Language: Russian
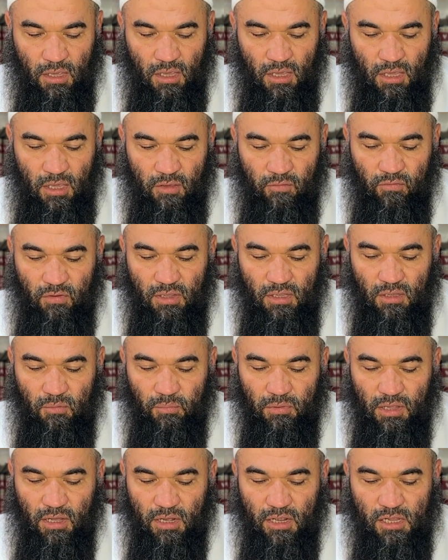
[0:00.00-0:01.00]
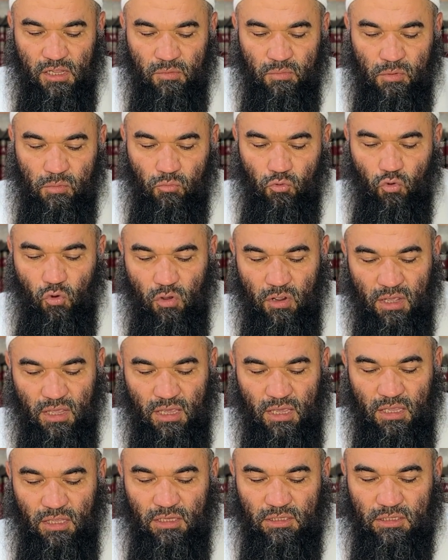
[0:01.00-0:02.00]
И вы не плакали бы много
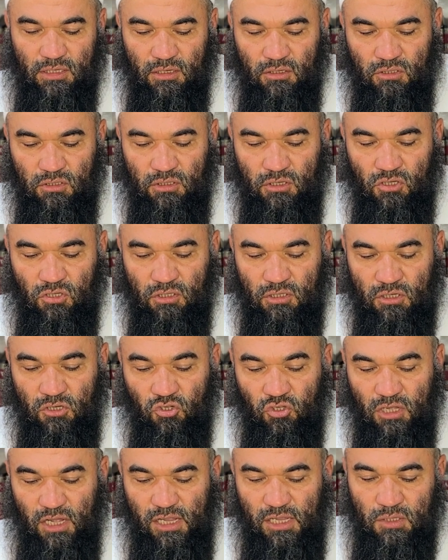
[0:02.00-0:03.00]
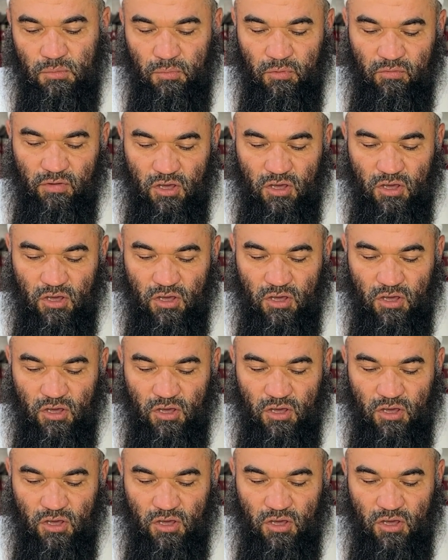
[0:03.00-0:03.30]
и не наслаждались бы